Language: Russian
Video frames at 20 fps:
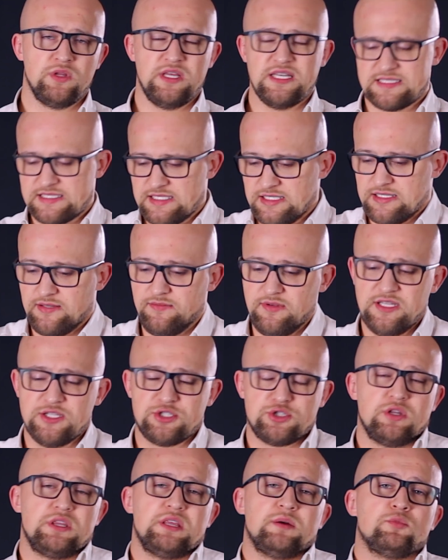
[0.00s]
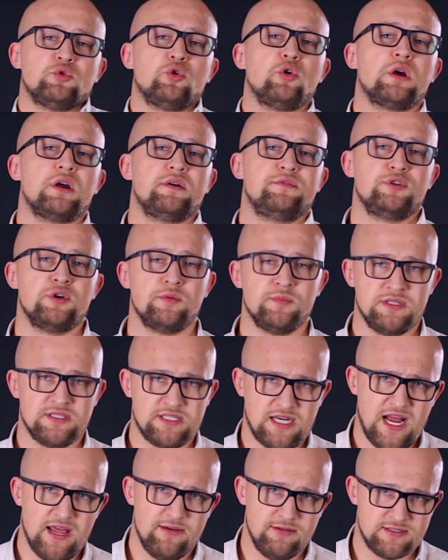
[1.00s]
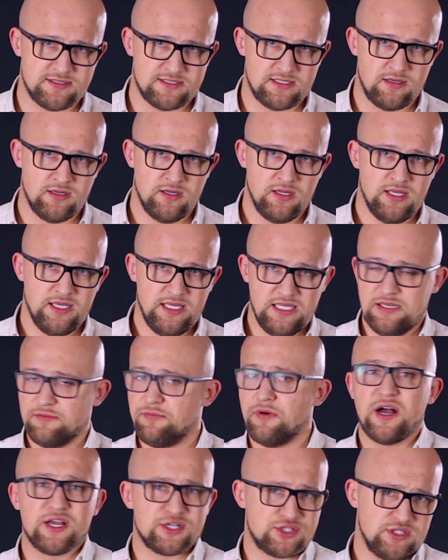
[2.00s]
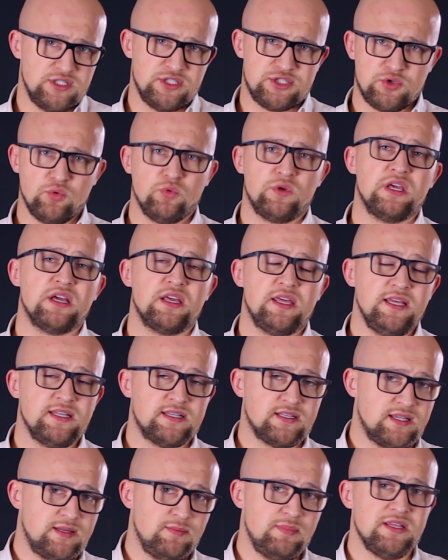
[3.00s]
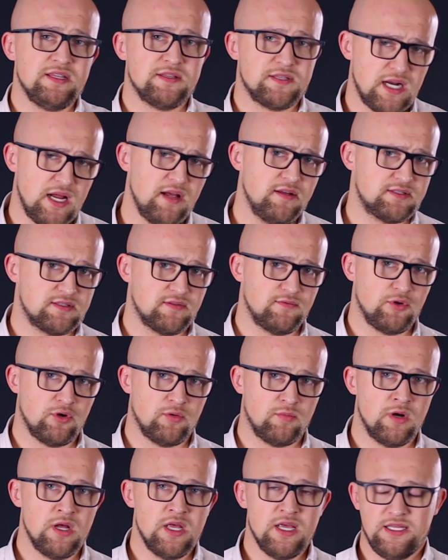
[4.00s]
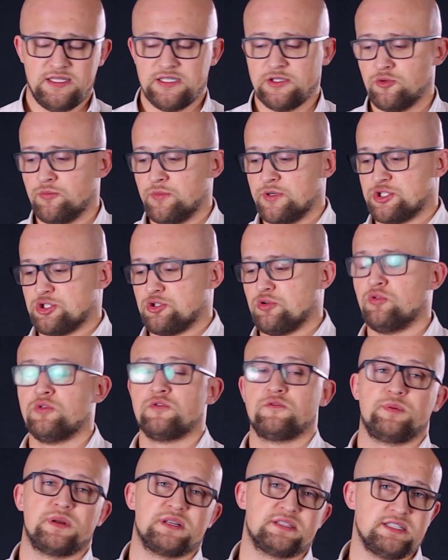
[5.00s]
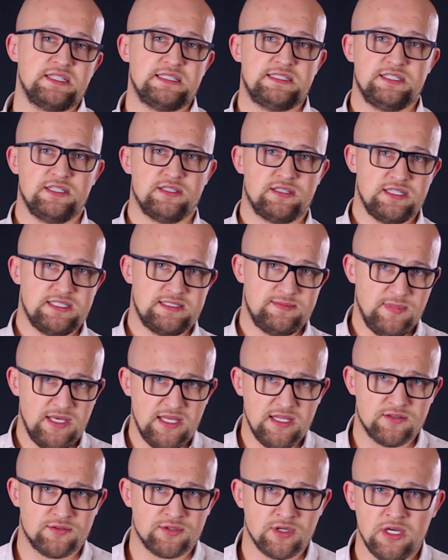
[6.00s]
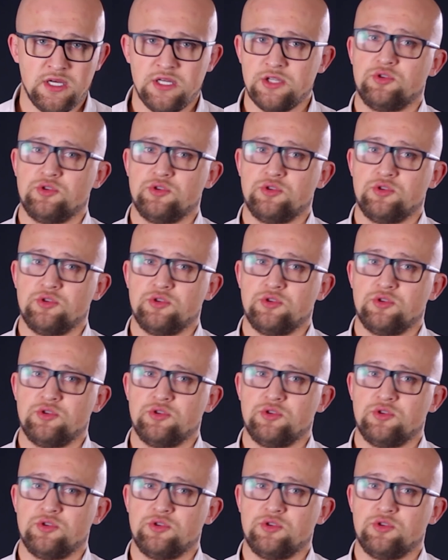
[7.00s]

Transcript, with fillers: Но если ты видишь, что тебе многое в нем не нравится, или важные штуки какие-то тебе не нравятся в нем, и ты думаешь, что он в процессе это изменит,